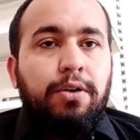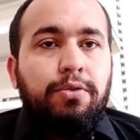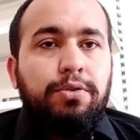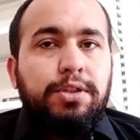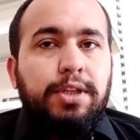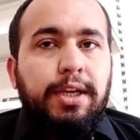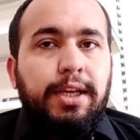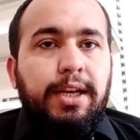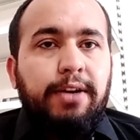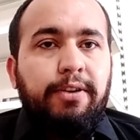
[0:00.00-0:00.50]

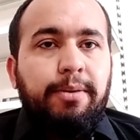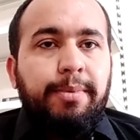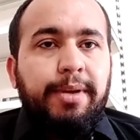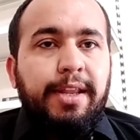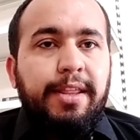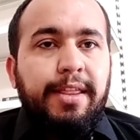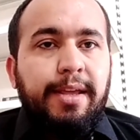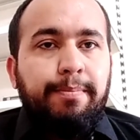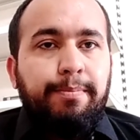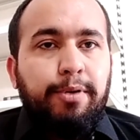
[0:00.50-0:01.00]
उसके अलावा मैंने
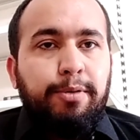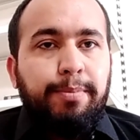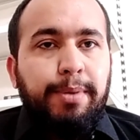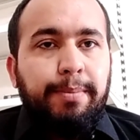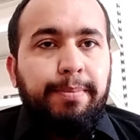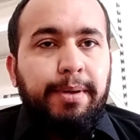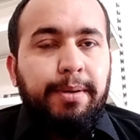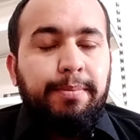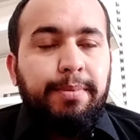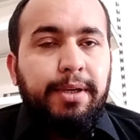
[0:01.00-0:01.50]
सैम्पल
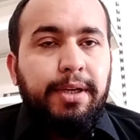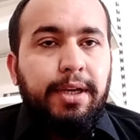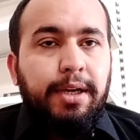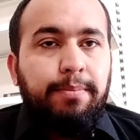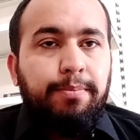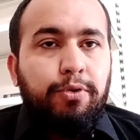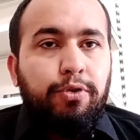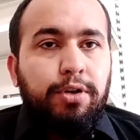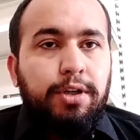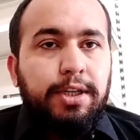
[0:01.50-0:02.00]
पेपर भी
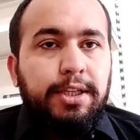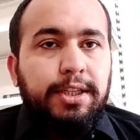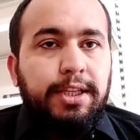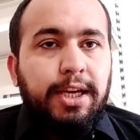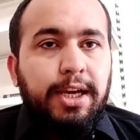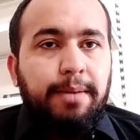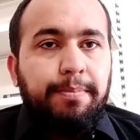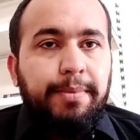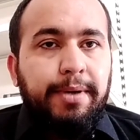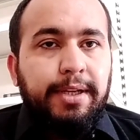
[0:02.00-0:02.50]
अपलोड कर
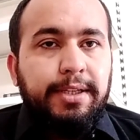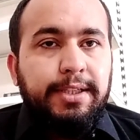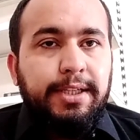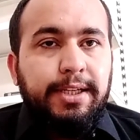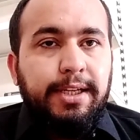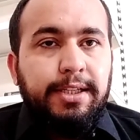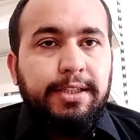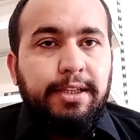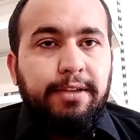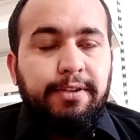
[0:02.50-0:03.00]
दिया है अपने
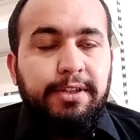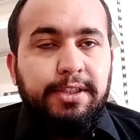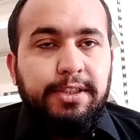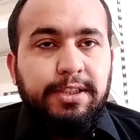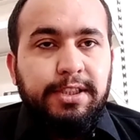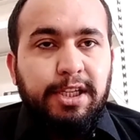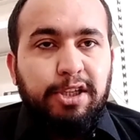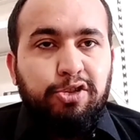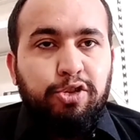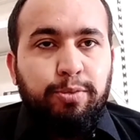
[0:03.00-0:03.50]
चैनल सर्वेच
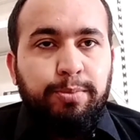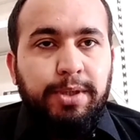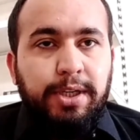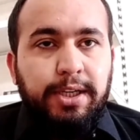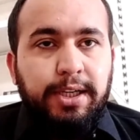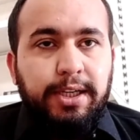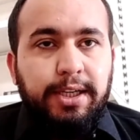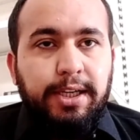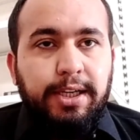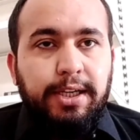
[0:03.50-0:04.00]
इंसाइक्लोपिया
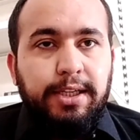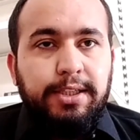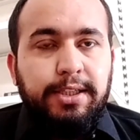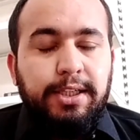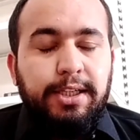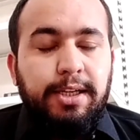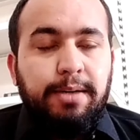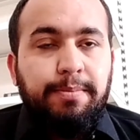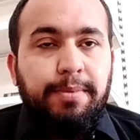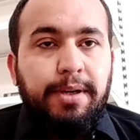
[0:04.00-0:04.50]
के
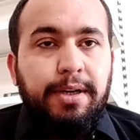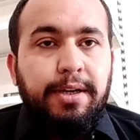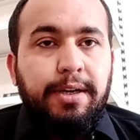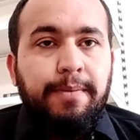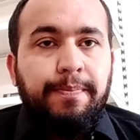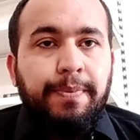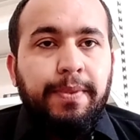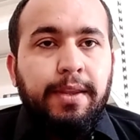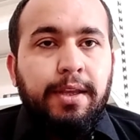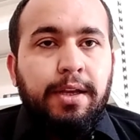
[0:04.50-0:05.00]
चैनल पर
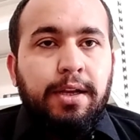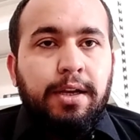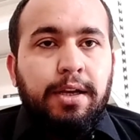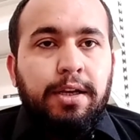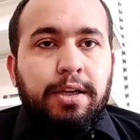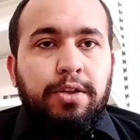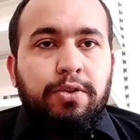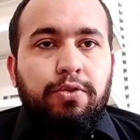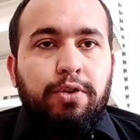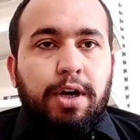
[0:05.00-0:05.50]

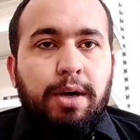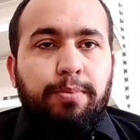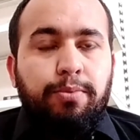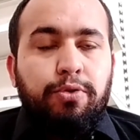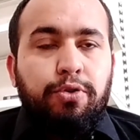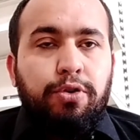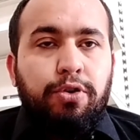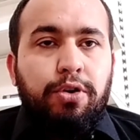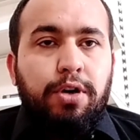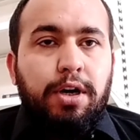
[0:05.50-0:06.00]
तो
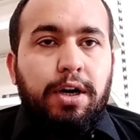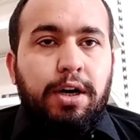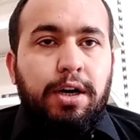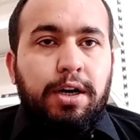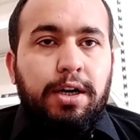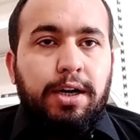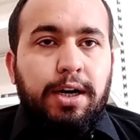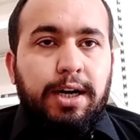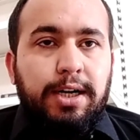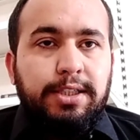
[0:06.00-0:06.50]
आपको
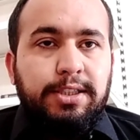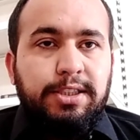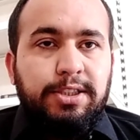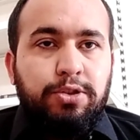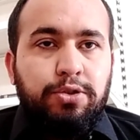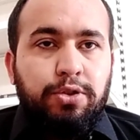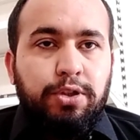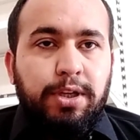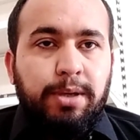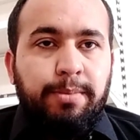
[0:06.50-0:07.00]
आज
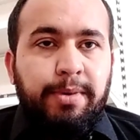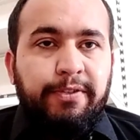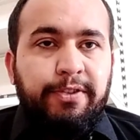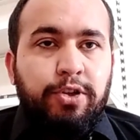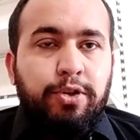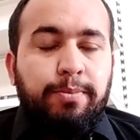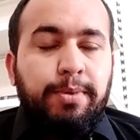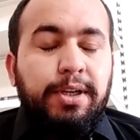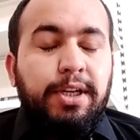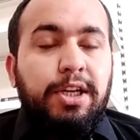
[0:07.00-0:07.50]
जो ये मैं
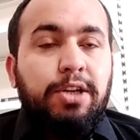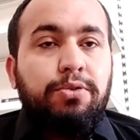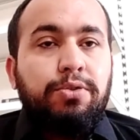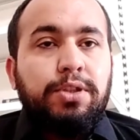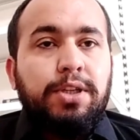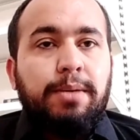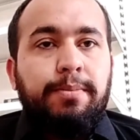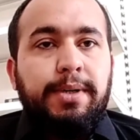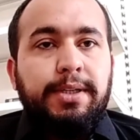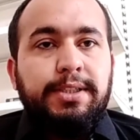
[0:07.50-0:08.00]
वीडियो बना रहा हूँ
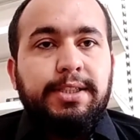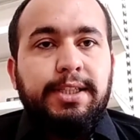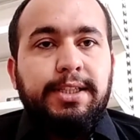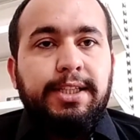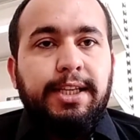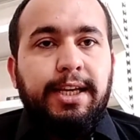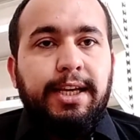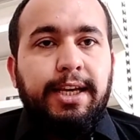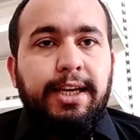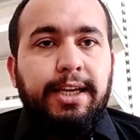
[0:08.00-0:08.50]
उसका मकसद
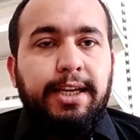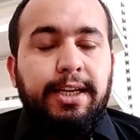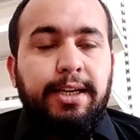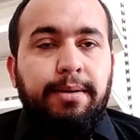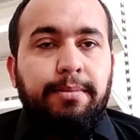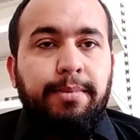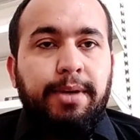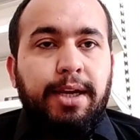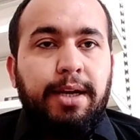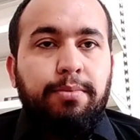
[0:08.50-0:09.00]
ये है कि
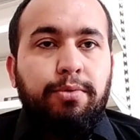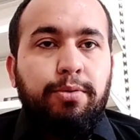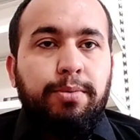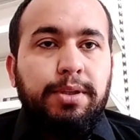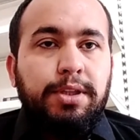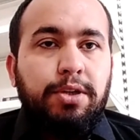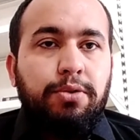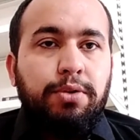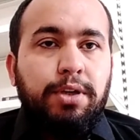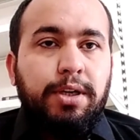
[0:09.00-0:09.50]
मैं आपको
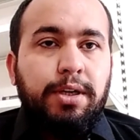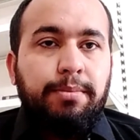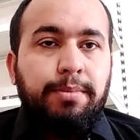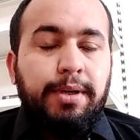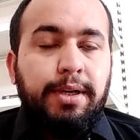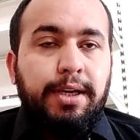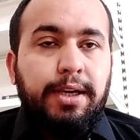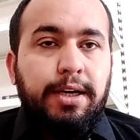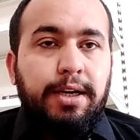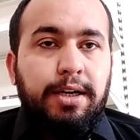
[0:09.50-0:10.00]
बताऊँ कि
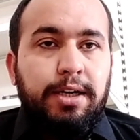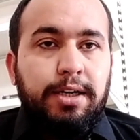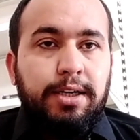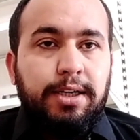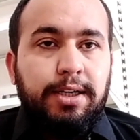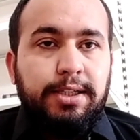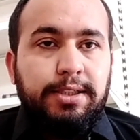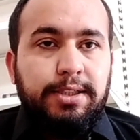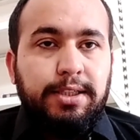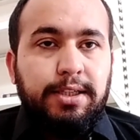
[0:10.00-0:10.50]
मैं
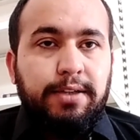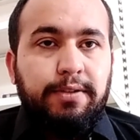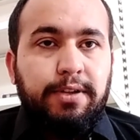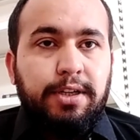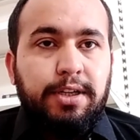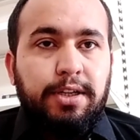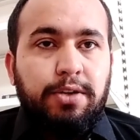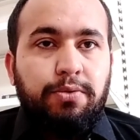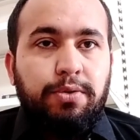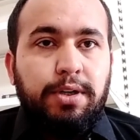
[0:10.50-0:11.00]
कैसे कवर
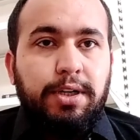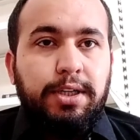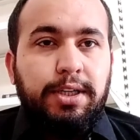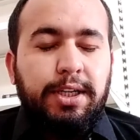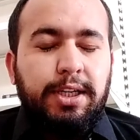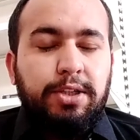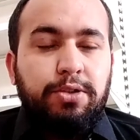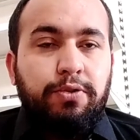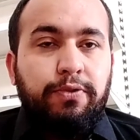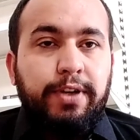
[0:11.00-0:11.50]
कराऊँगा
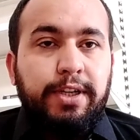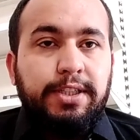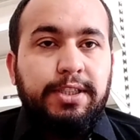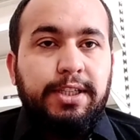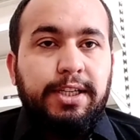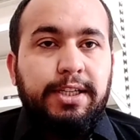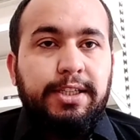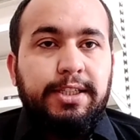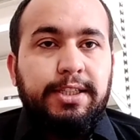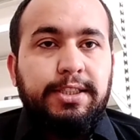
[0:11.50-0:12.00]
ये जो
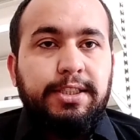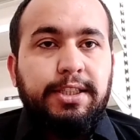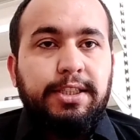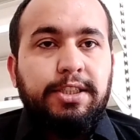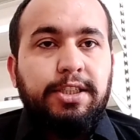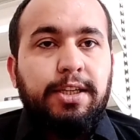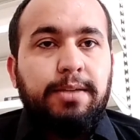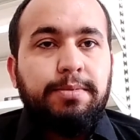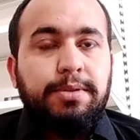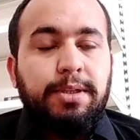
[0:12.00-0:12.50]
वैक्सीनेटर्स की
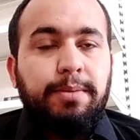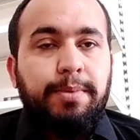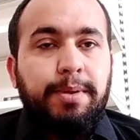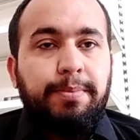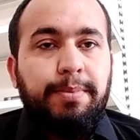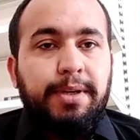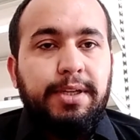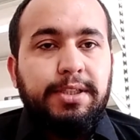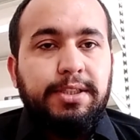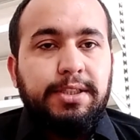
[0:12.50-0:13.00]
जॉब्स की
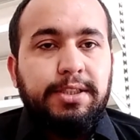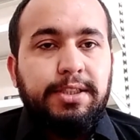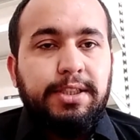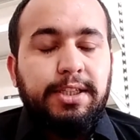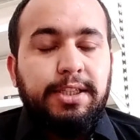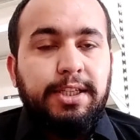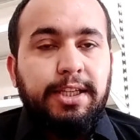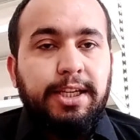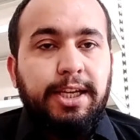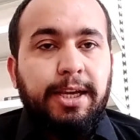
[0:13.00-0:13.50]
प्रिपरेशन से
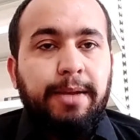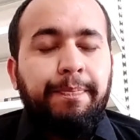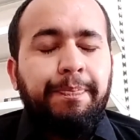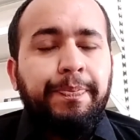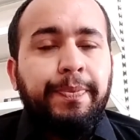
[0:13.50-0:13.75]
ठीक है